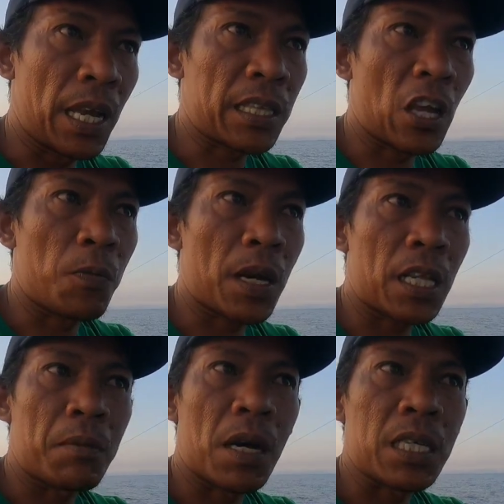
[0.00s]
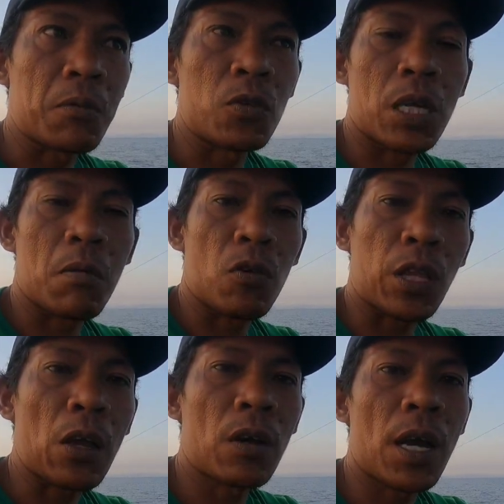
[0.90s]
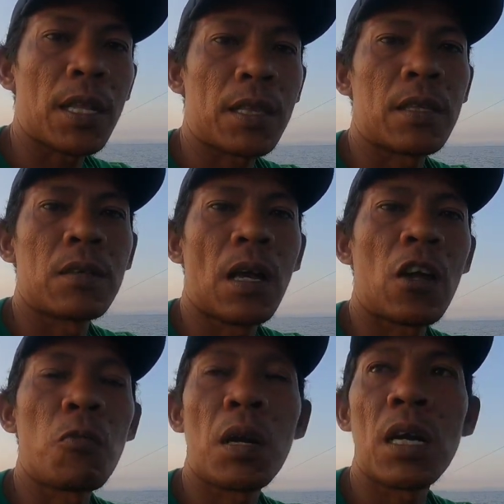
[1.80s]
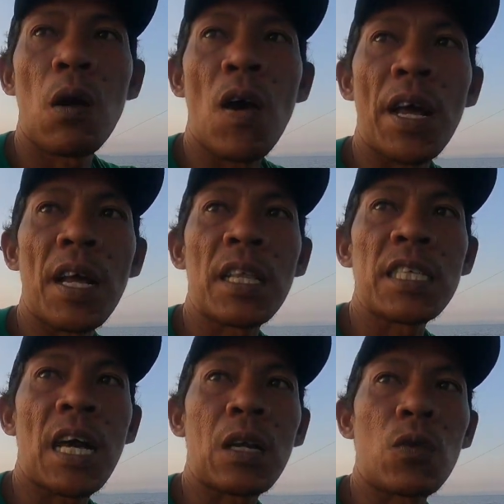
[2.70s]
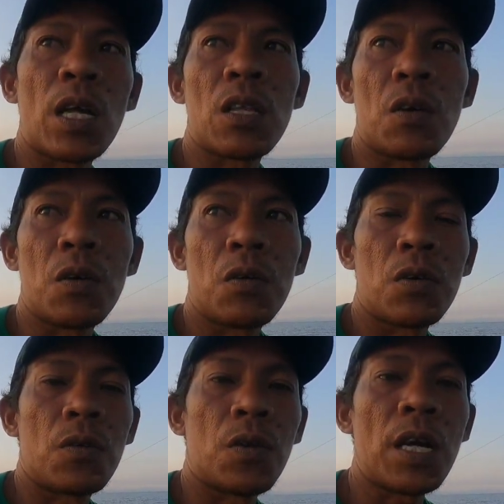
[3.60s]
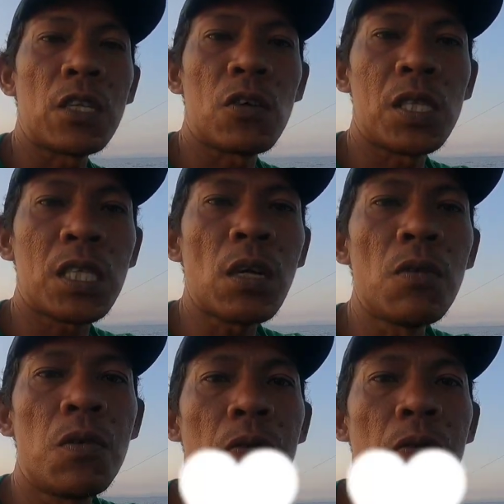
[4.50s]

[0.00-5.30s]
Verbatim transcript: ingat tayo parati mga kachabaw-chabaw. Tayong lahat, ano mang gawain natin sa araw na ito. Right, so let's go.